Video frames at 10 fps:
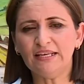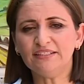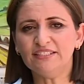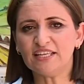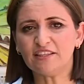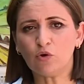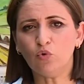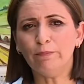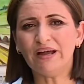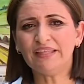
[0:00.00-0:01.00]
التي
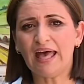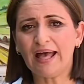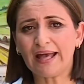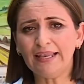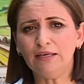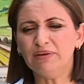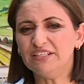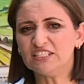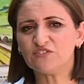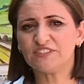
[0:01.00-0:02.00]
ستكون بعد أقل
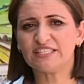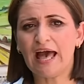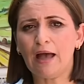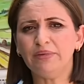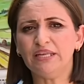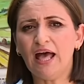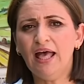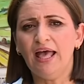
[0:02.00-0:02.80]
من نصف ساعة من